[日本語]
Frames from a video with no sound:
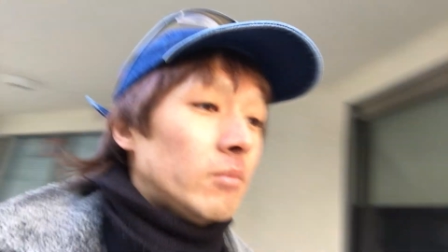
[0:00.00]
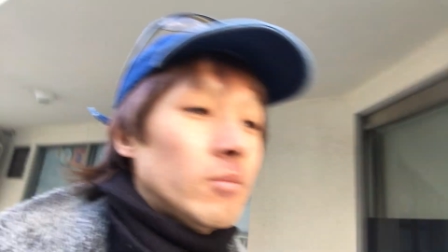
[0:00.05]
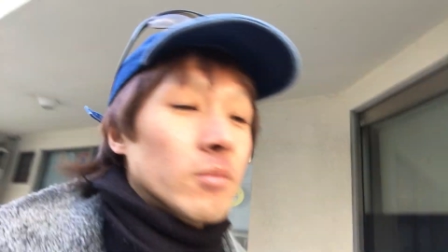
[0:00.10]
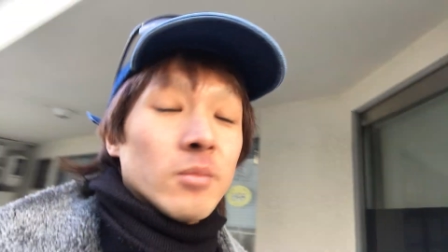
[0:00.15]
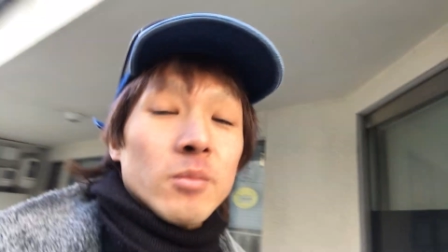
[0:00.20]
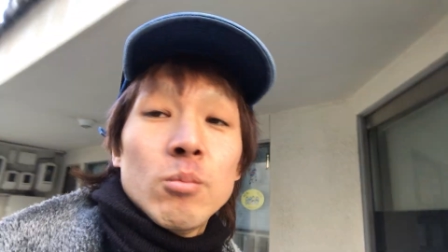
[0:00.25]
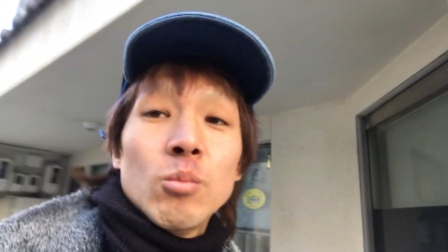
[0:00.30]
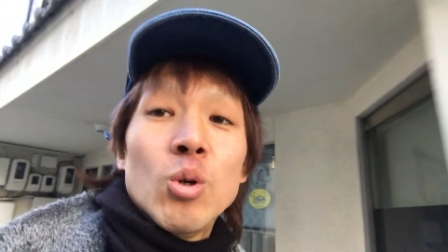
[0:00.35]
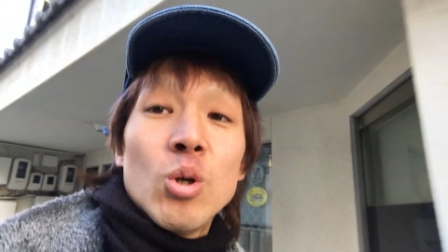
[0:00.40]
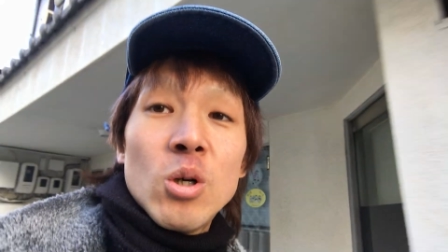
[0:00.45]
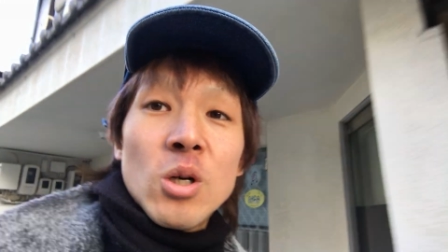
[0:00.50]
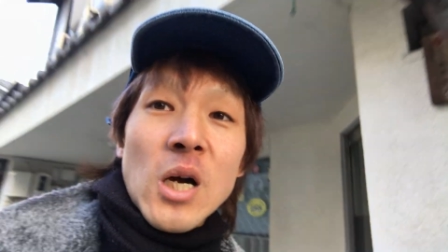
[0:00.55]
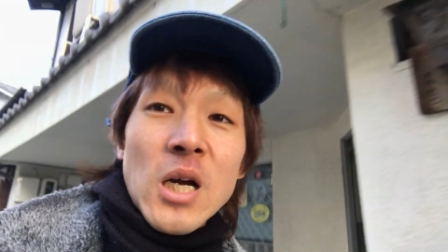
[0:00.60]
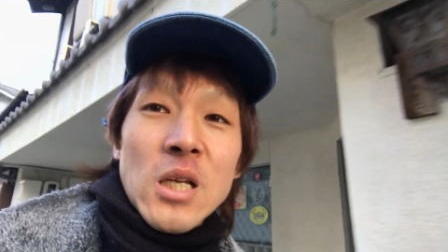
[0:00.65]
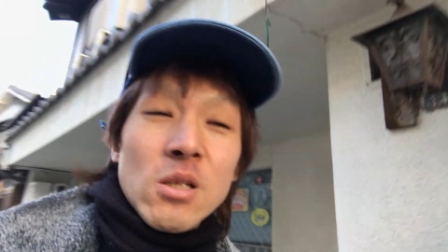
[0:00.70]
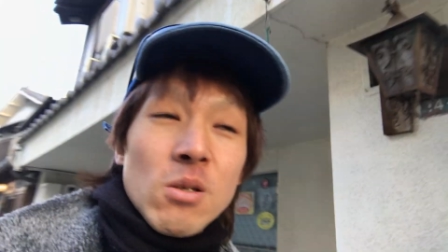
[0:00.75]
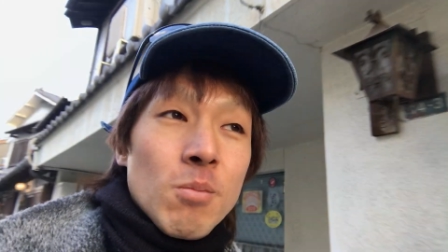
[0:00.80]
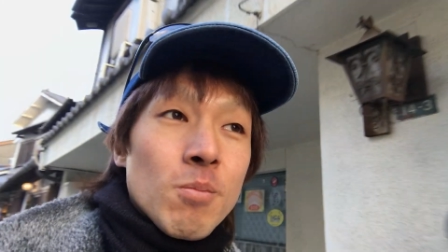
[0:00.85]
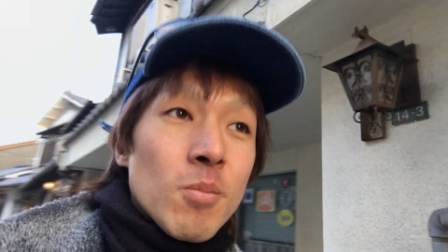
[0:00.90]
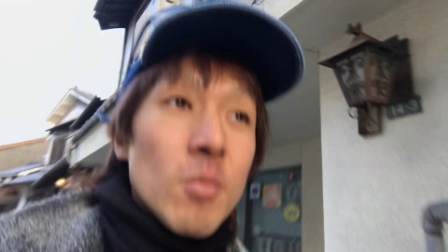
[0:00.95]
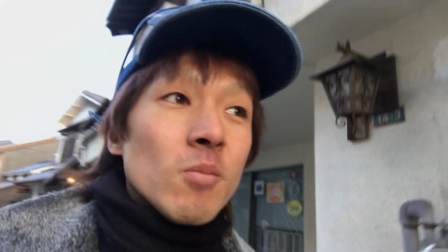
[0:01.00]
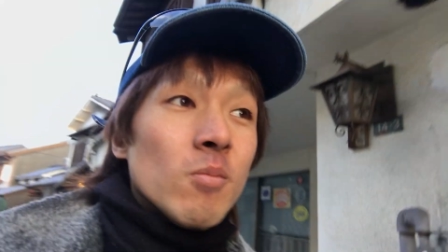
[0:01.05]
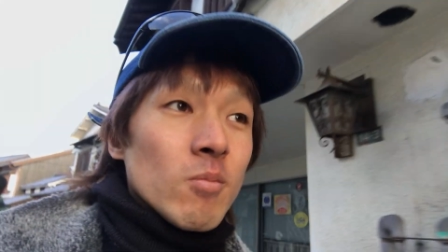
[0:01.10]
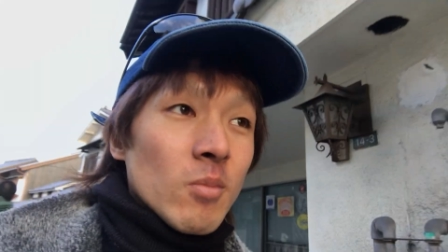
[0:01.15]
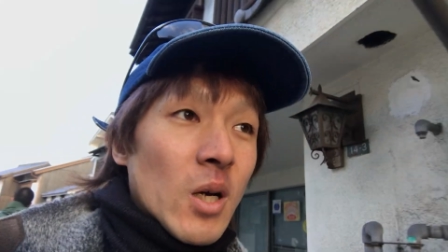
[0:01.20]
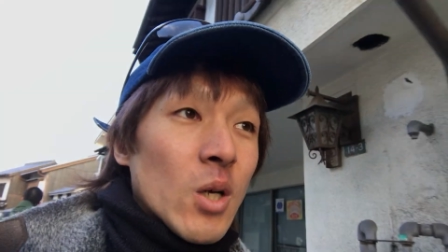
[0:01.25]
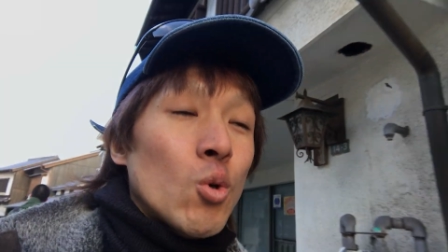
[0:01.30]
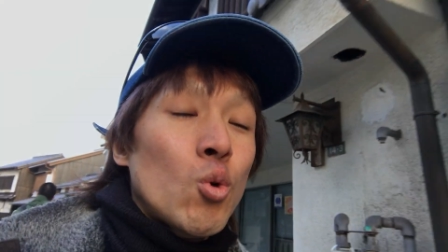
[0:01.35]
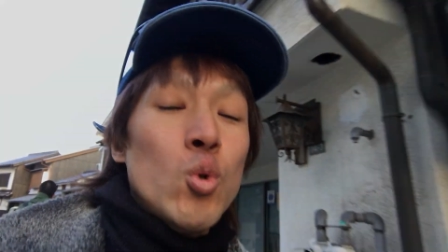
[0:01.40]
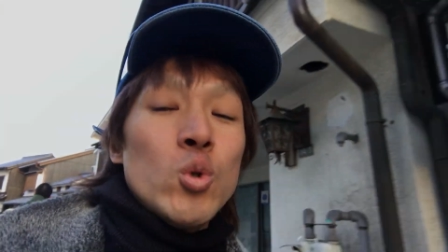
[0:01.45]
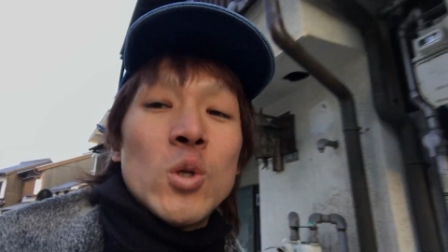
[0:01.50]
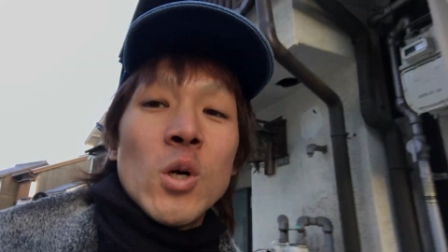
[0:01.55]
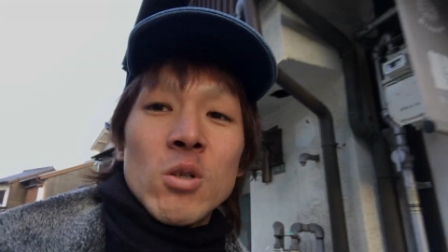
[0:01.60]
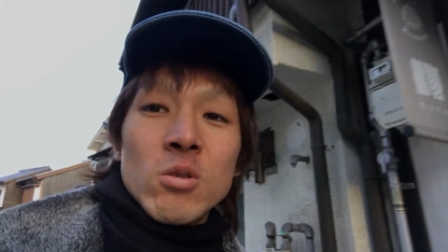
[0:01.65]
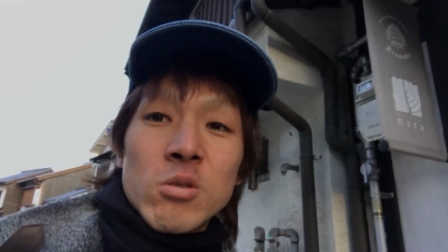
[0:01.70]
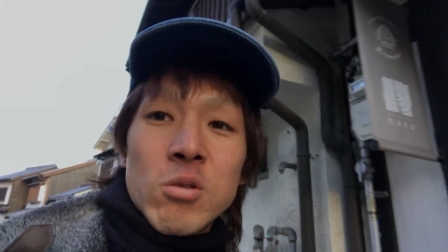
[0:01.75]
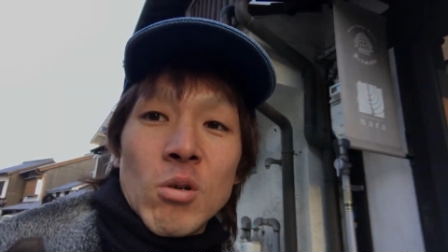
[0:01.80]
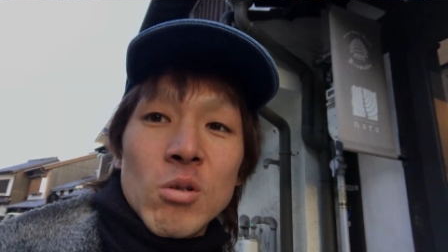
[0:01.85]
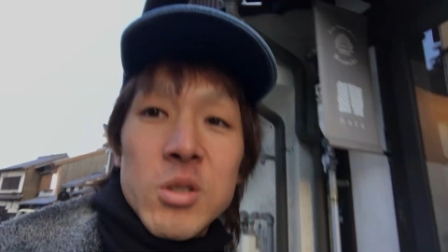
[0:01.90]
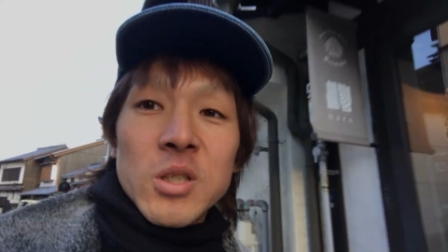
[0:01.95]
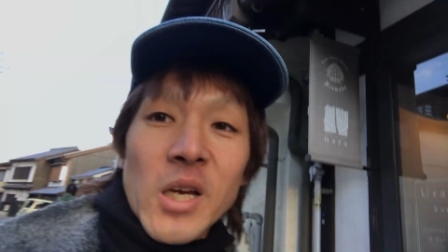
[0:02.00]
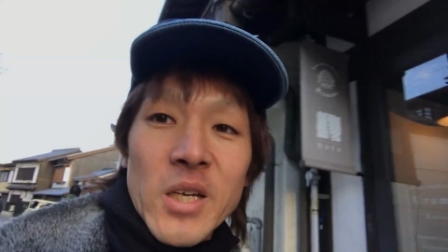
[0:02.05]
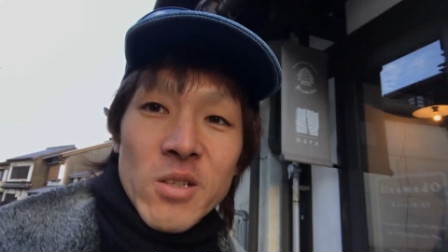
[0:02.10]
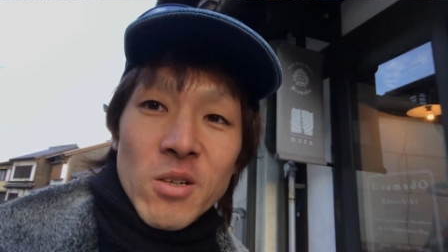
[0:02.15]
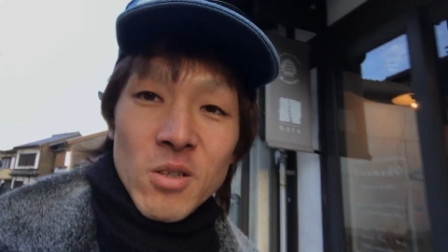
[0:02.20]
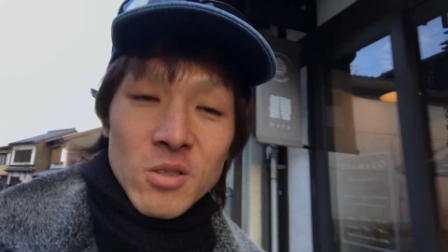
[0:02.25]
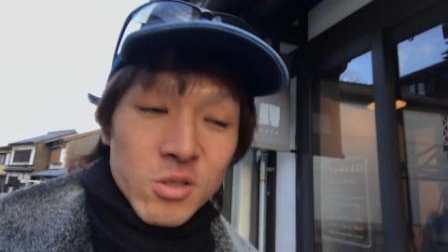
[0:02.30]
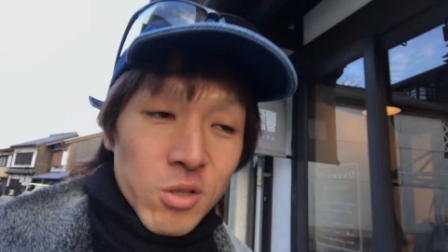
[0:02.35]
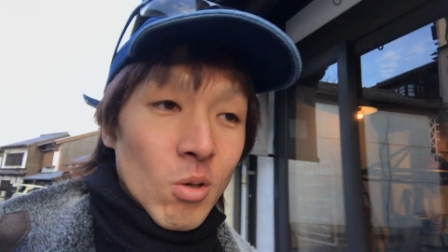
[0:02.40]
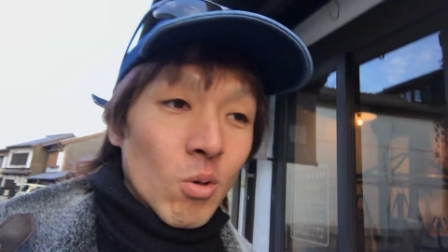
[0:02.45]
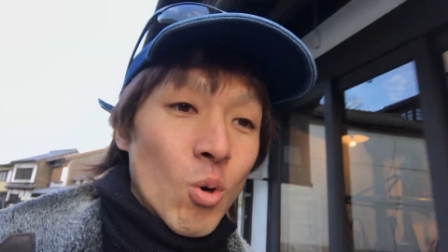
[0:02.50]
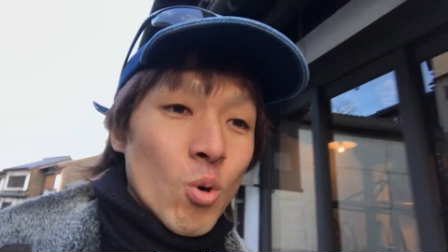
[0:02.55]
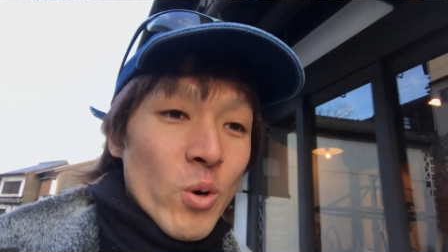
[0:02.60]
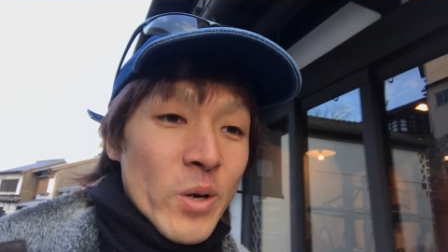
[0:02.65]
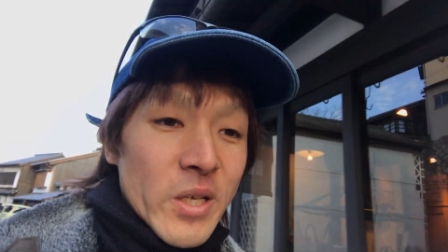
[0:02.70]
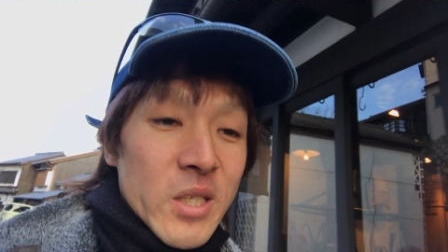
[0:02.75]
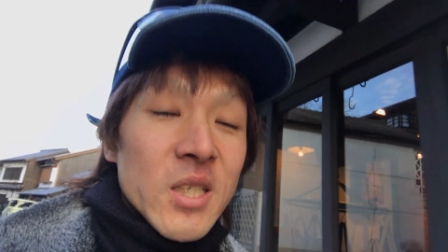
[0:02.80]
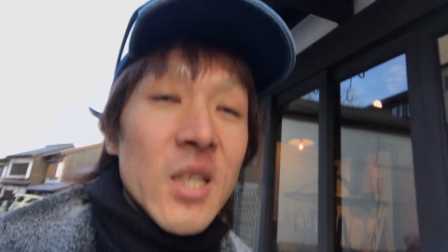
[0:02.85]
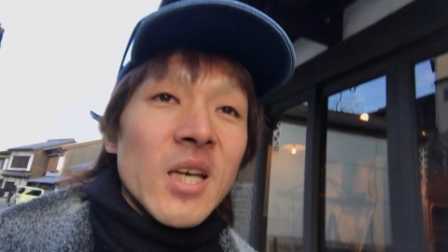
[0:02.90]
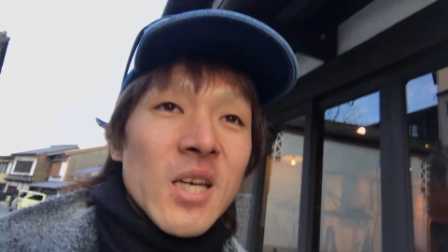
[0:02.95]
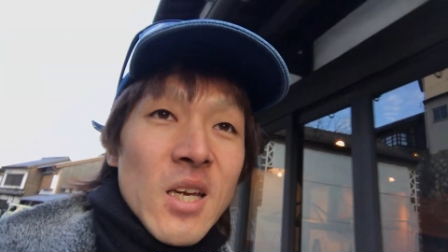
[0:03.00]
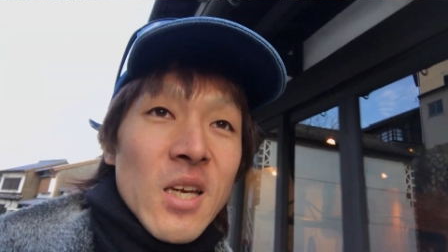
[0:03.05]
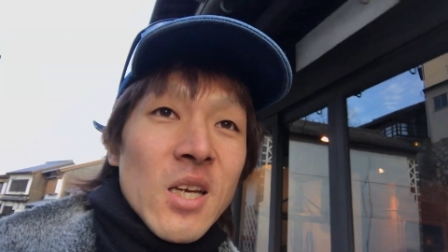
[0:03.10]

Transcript: もうあの Windows 総裁のその OS